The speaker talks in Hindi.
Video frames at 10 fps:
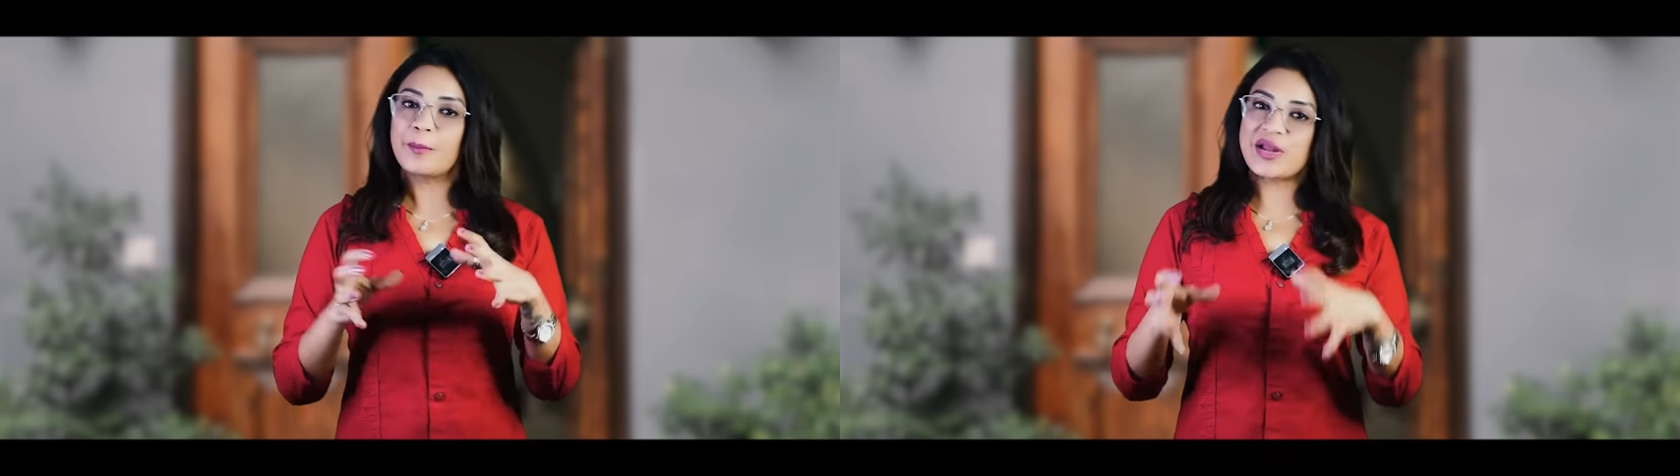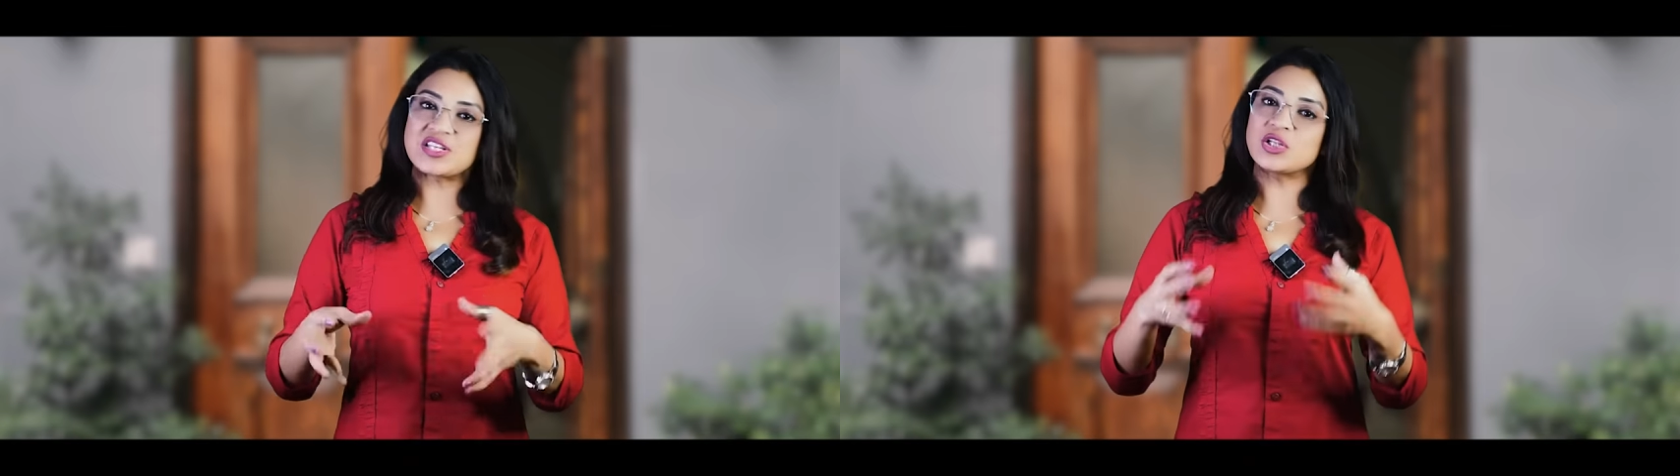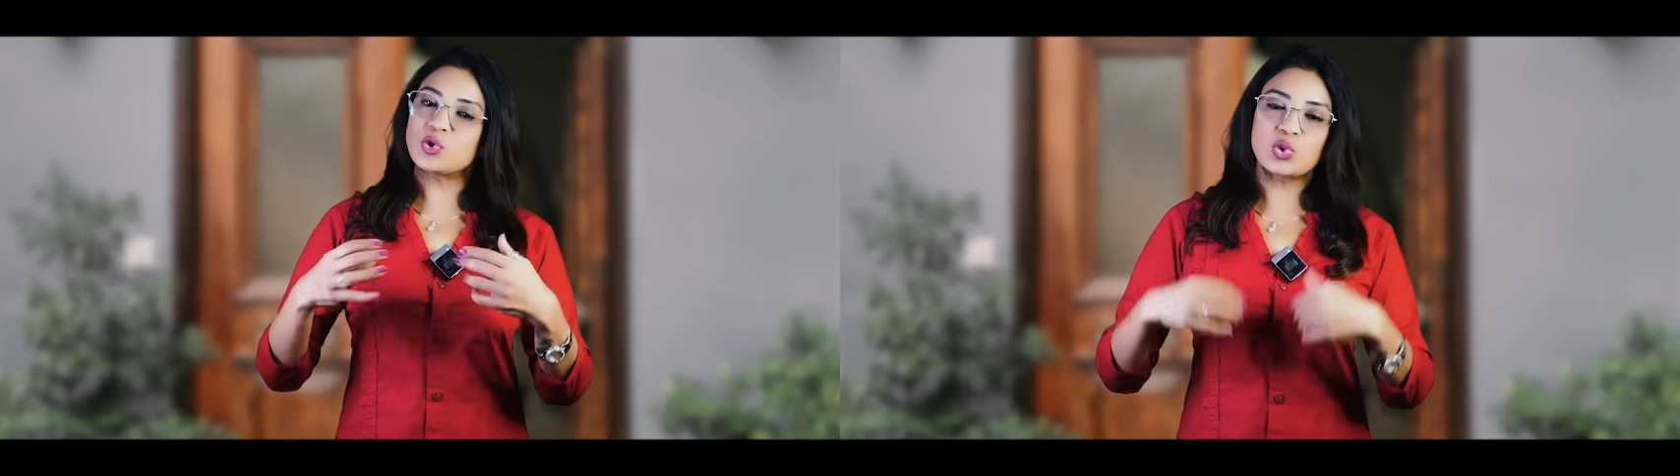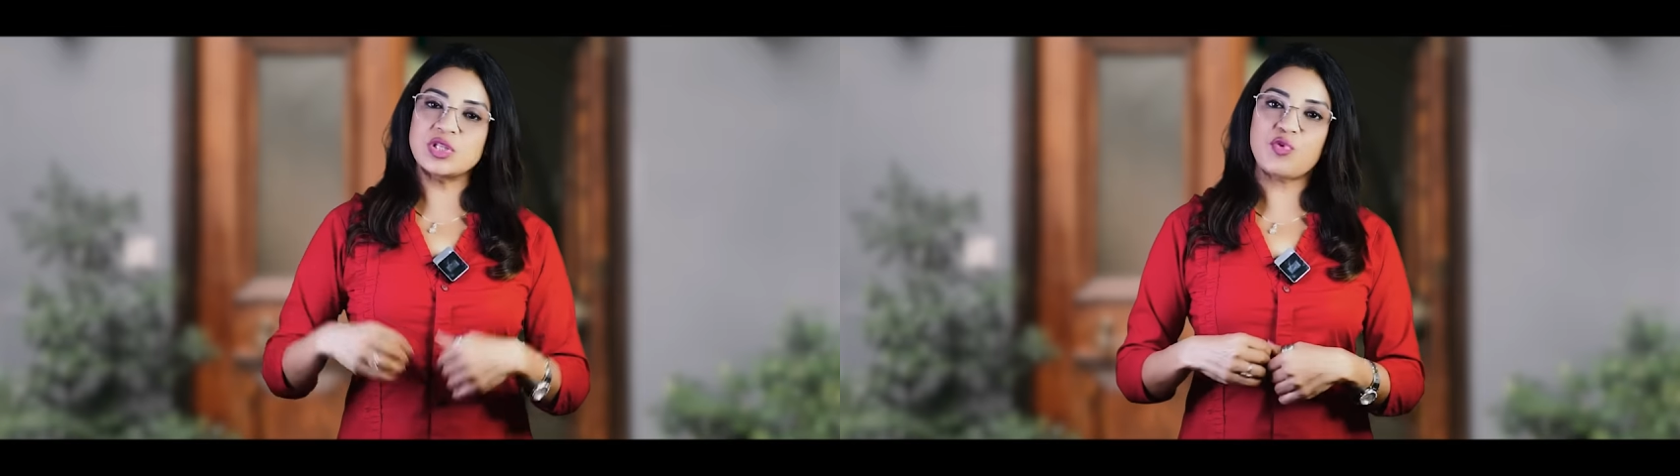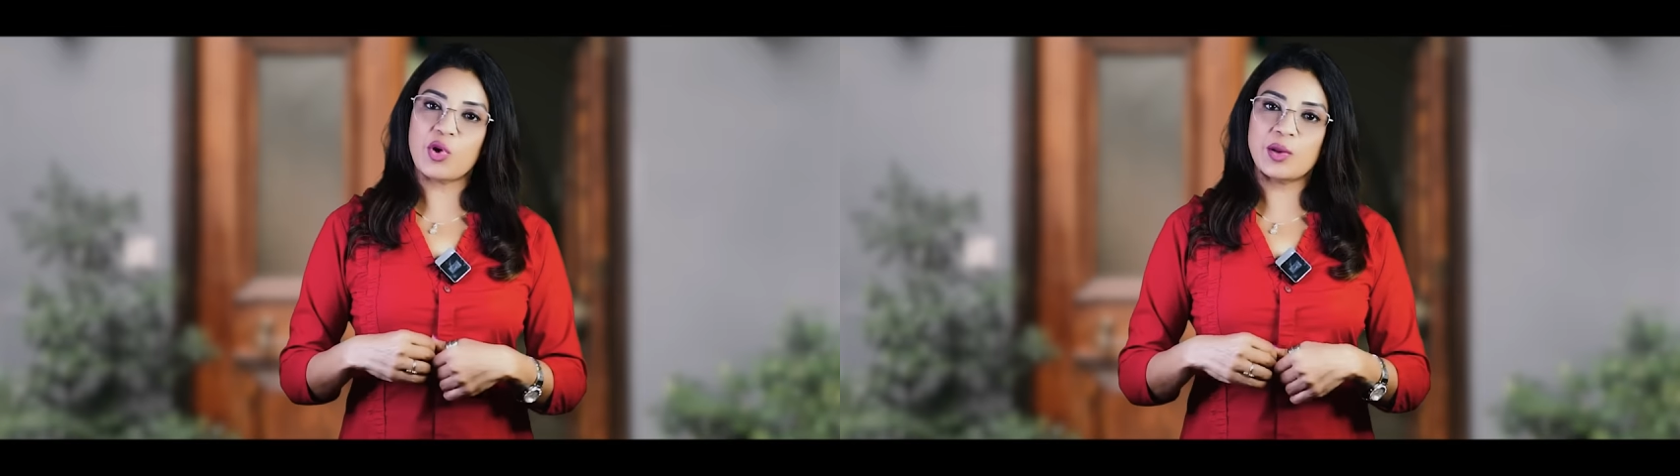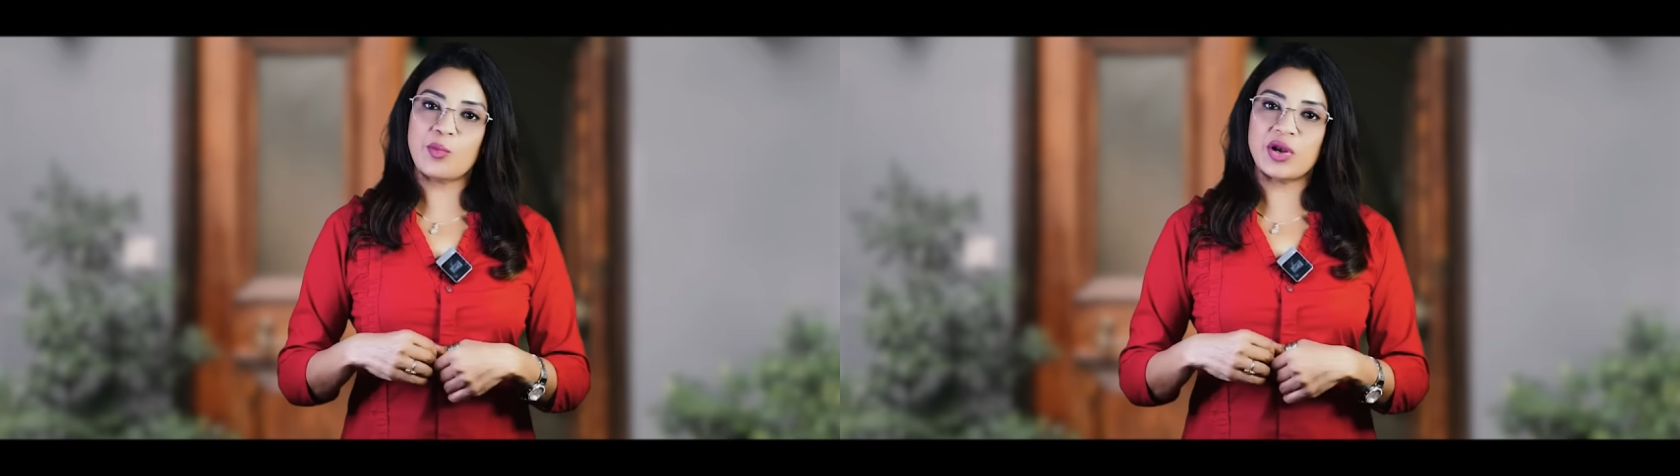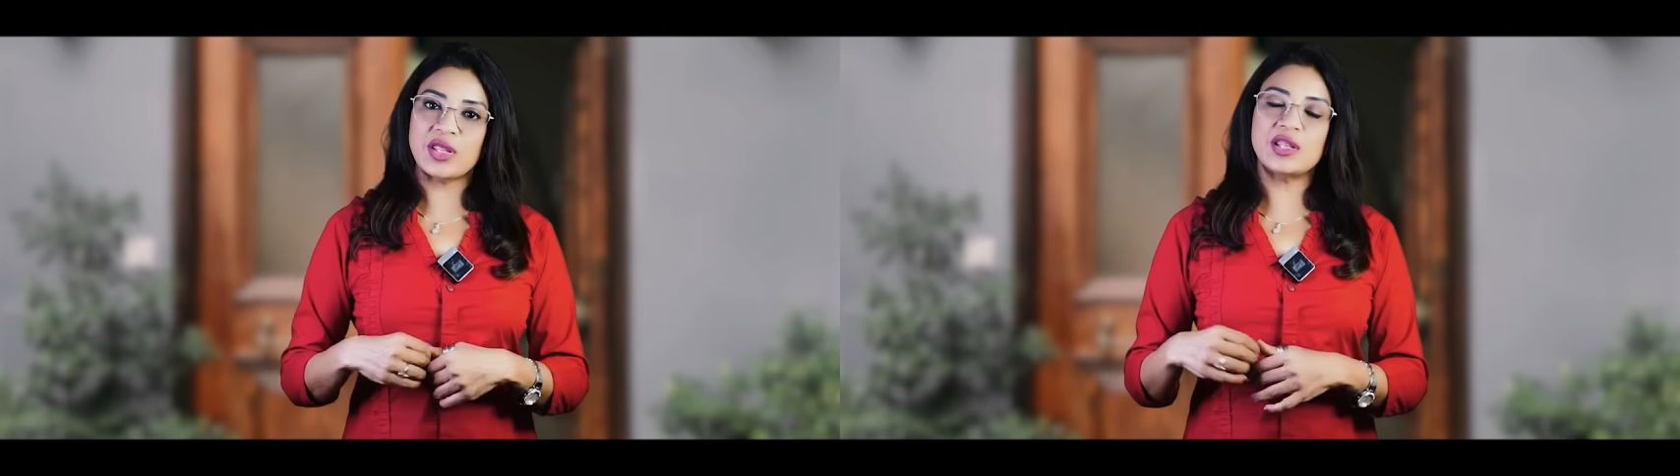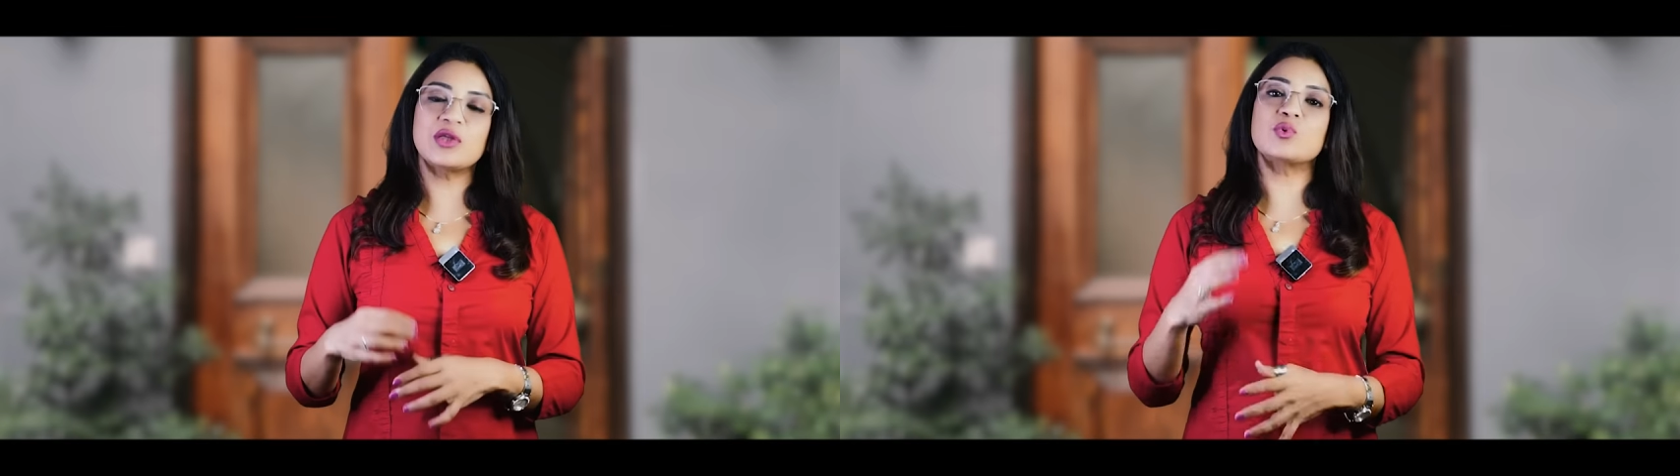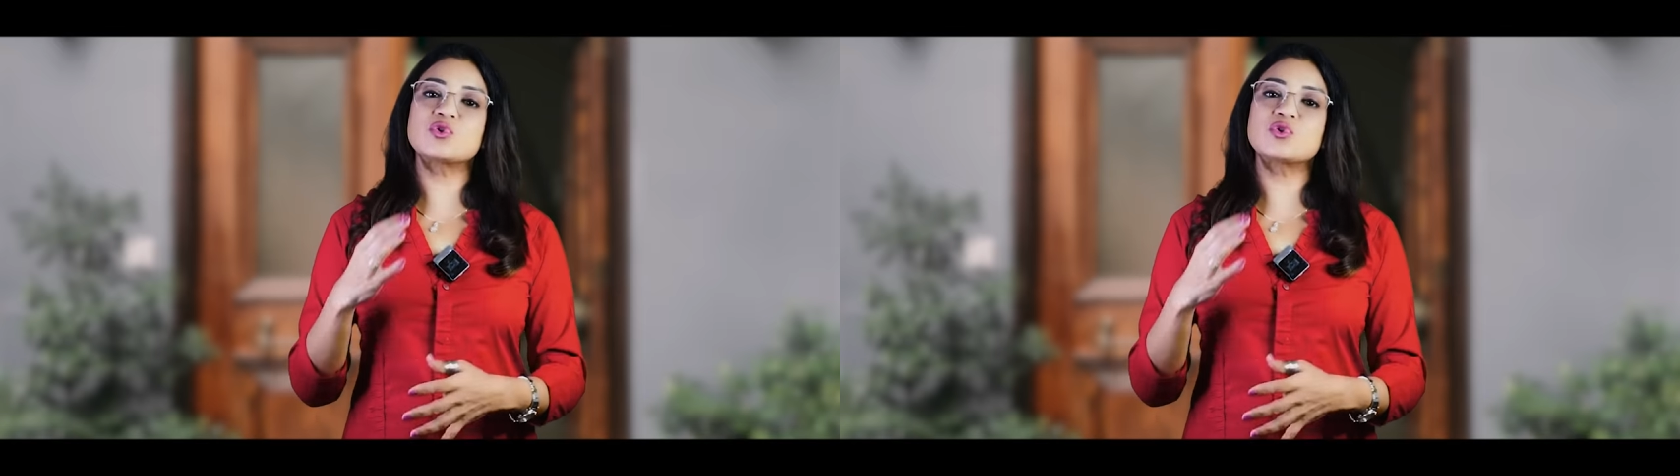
बच्चा तो खुद ही फॉरेन बॉडी है लेकिन